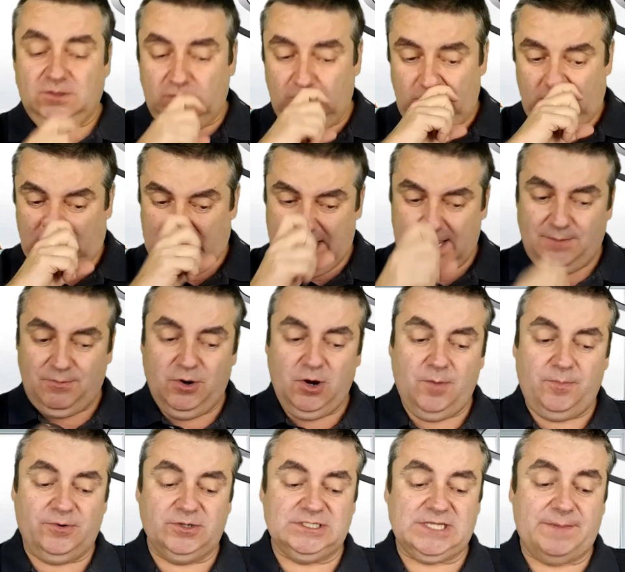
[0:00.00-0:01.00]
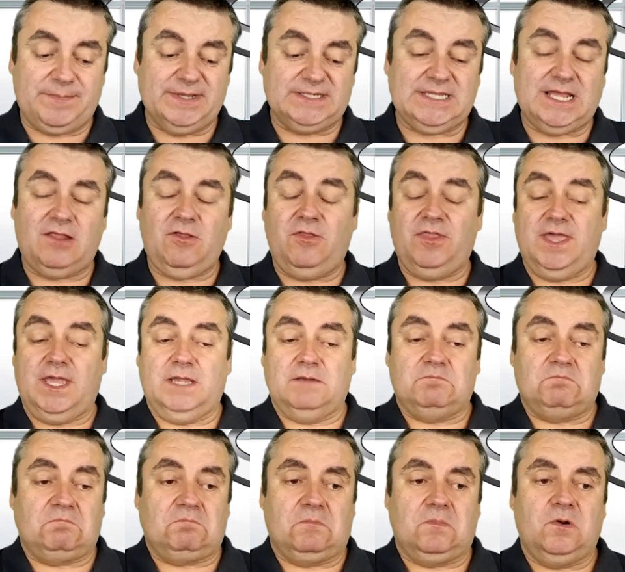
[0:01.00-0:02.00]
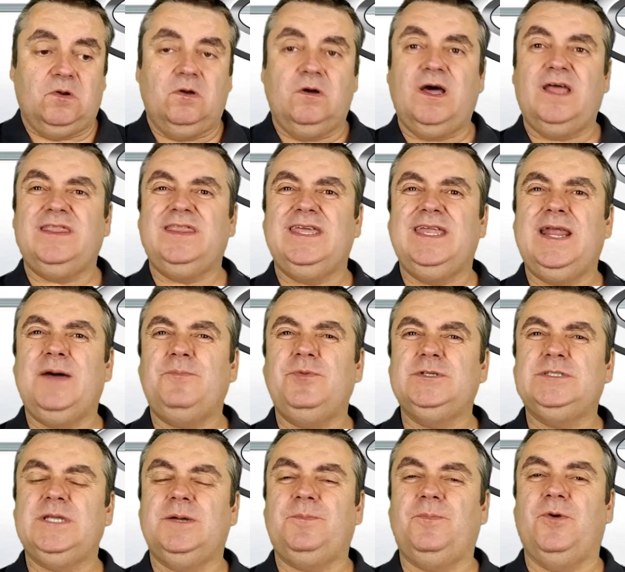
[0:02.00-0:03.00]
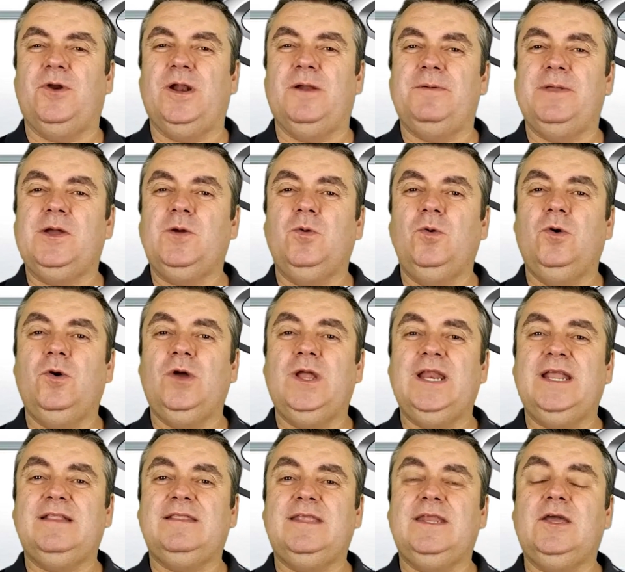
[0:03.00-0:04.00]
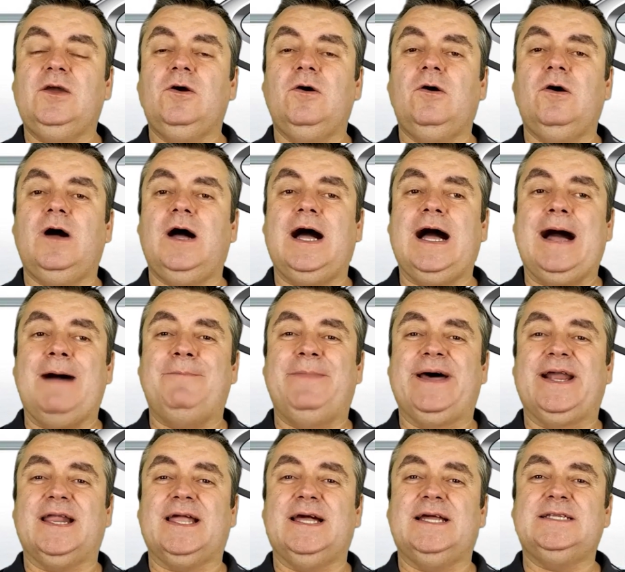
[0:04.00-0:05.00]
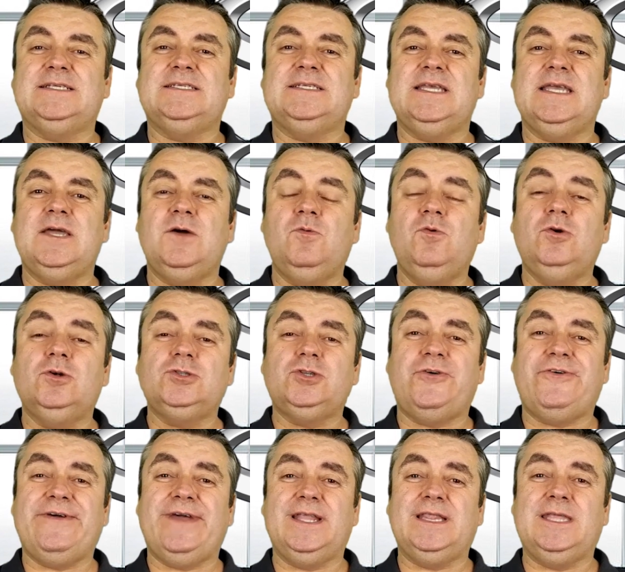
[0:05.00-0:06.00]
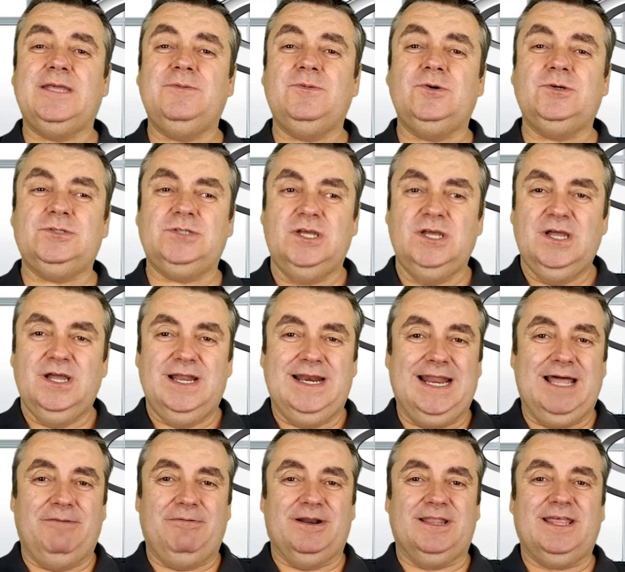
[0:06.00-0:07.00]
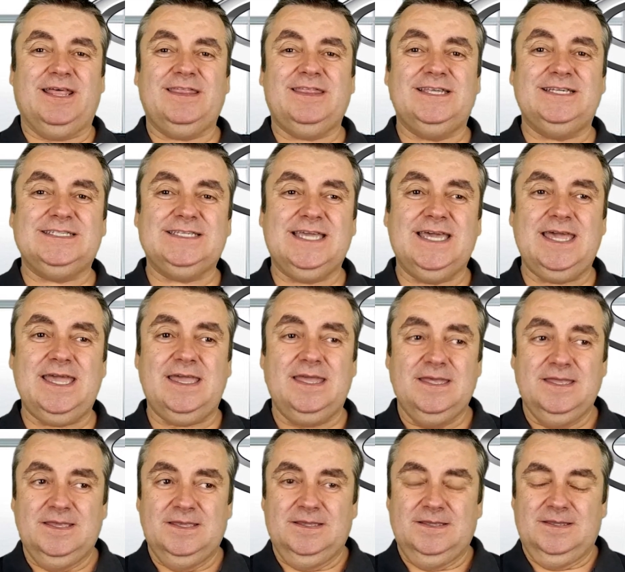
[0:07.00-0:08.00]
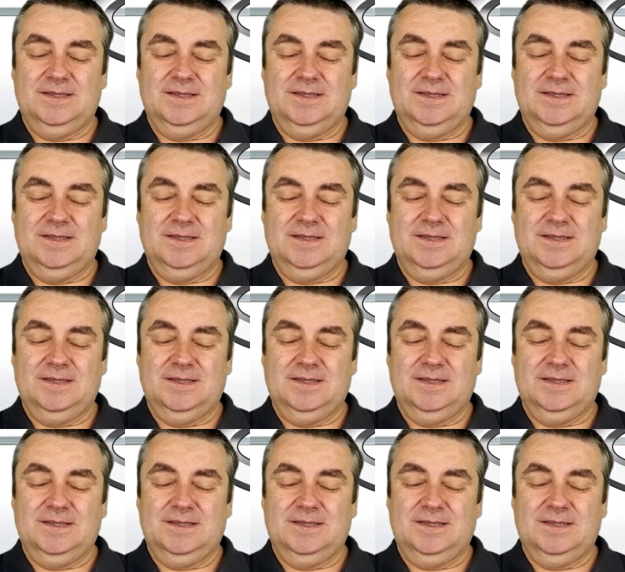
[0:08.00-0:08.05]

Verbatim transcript: Toyota, bueno, pues ha pasado de no hacer apuestas por el vehículo eléctrico a marcarse unos objetivos, la verdad es que